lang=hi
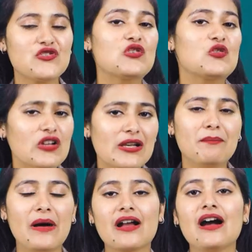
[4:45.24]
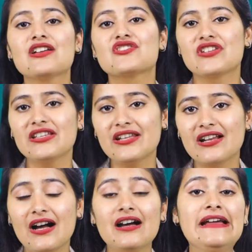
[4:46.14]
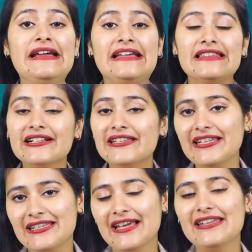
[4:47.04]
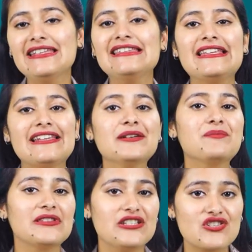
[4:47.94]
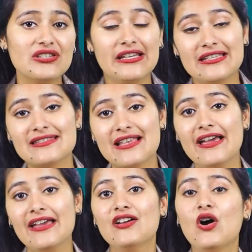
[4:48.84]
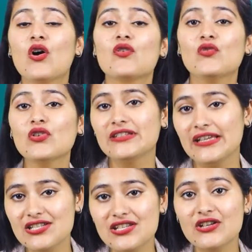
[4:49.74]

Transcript: जो कुल मक्का क्षेत्र का 13 यानी कि 13 प्रतिशत हिस्सा है और वो देश